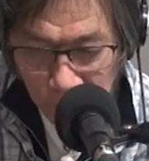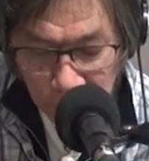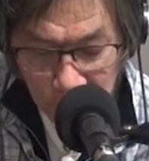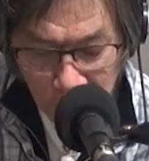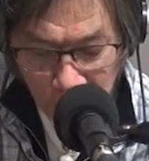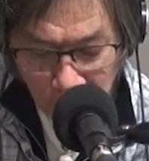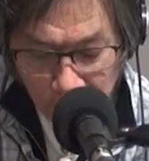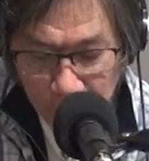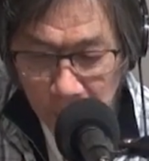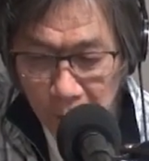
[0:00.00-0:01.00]
すね。
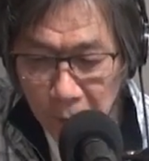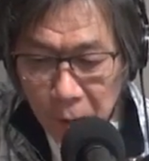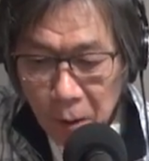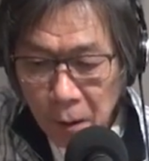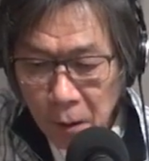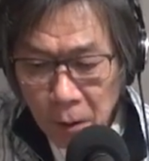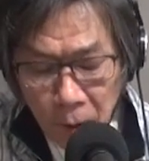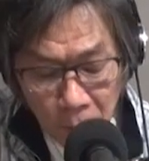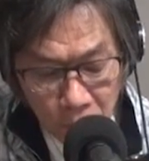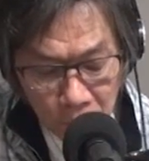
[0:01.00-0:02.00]

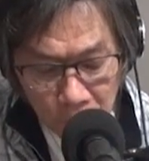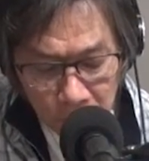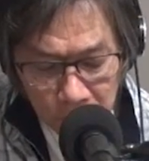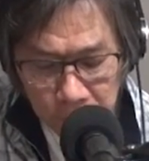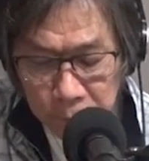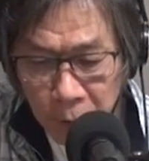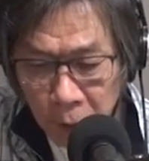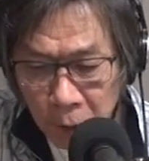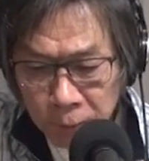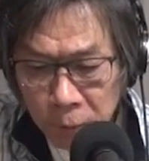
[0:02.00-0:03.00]
えー、ここ、うん、
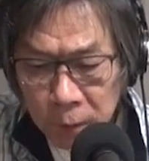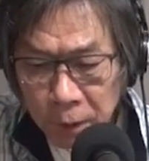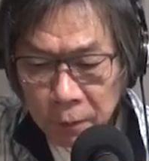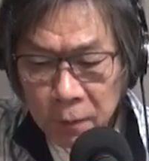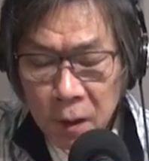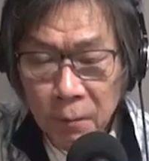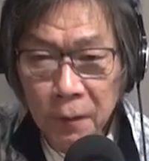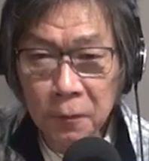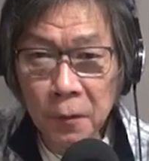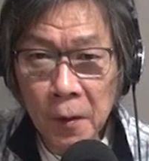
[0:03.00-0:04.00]
正波フォームが続きま
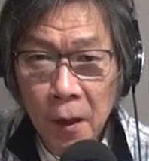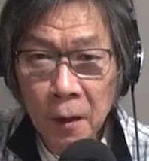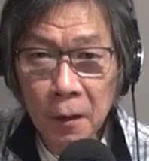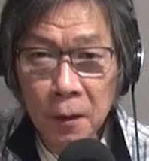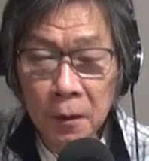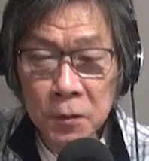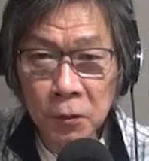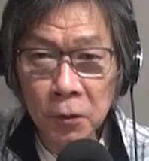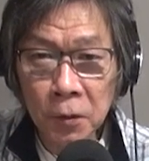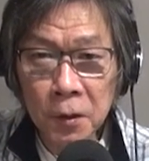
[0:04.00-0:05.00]
すのでね、えー、ちょっ
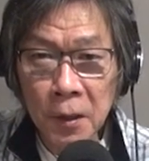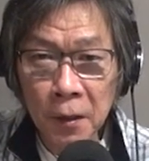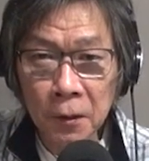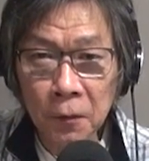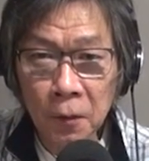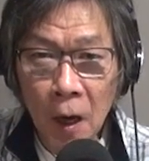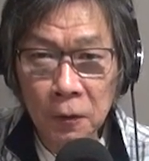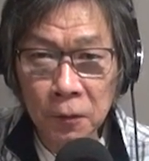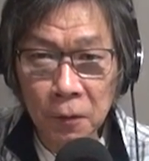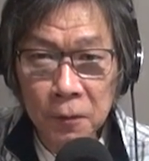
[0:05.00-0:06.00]
と左手の
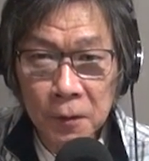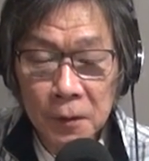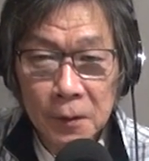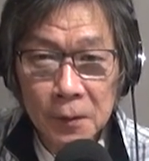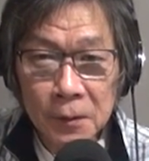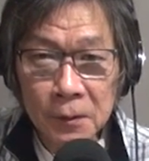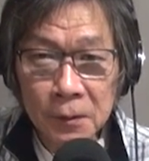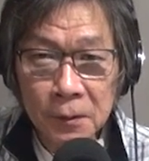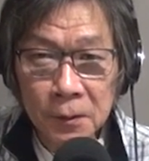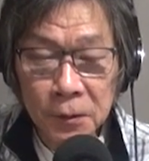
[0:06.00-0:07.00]
握力、う
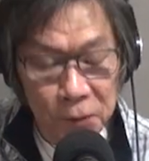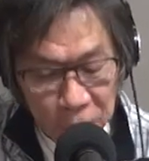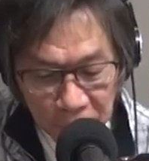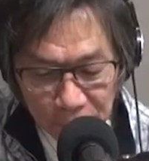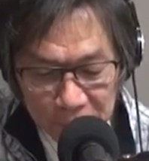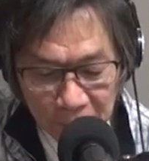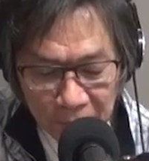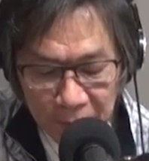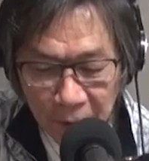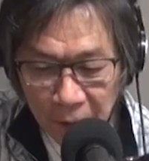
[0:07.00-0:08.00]
ん、必要かもしれ
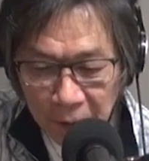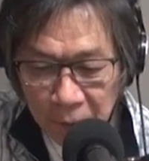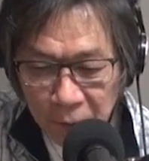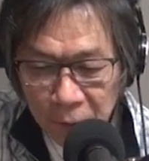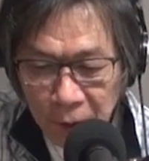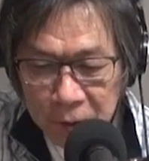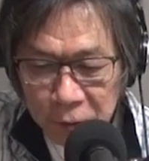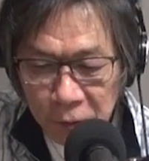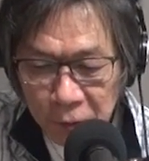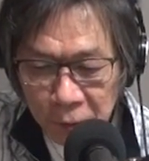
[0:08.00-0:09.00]
ません。ここは
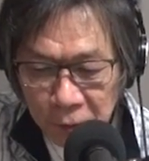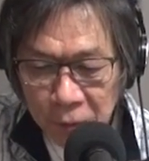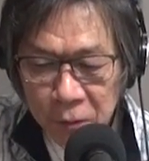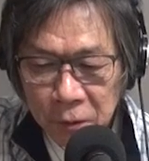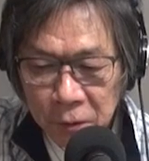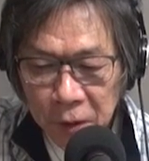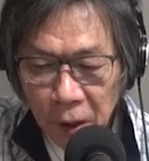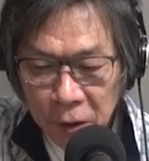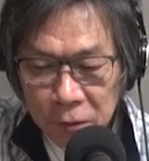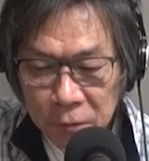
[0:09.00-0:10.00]
ちょっと
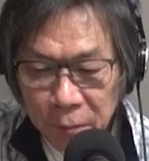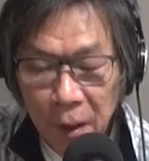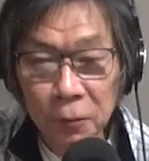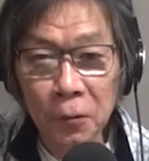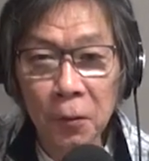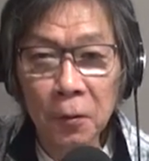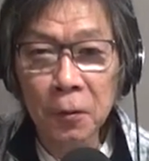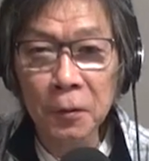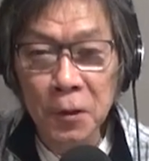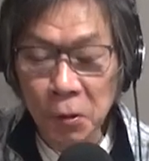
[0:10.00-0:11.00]
耐えるパート
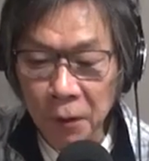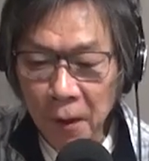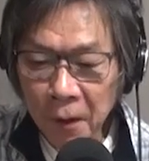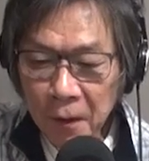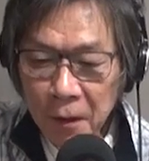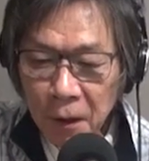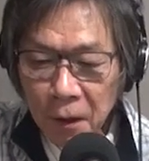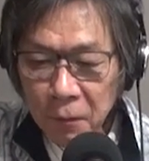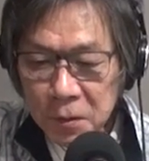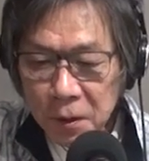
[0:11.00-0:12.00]
でしょうね。えー、
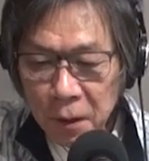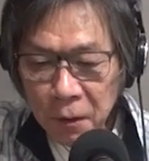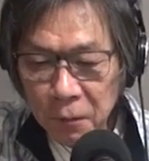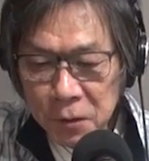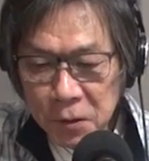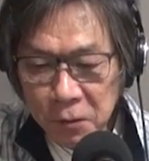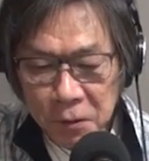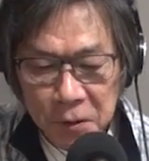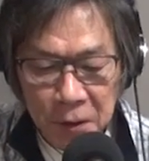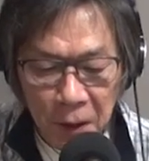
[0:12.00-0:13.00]
そしてそのに小
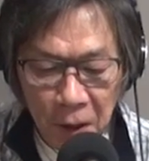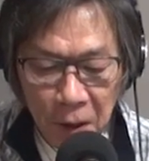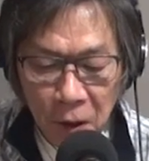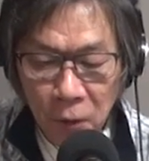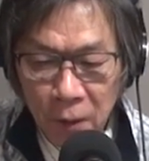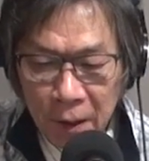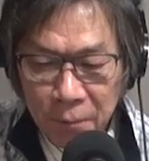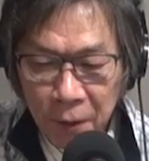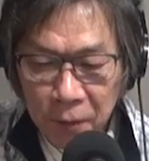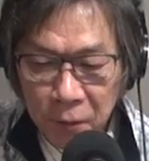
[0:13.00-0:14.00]
節が終わり
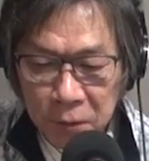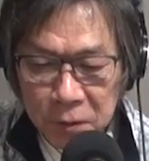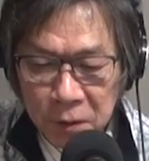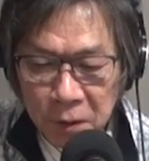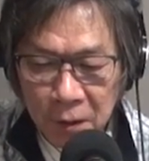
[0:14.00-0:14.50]
ますと、次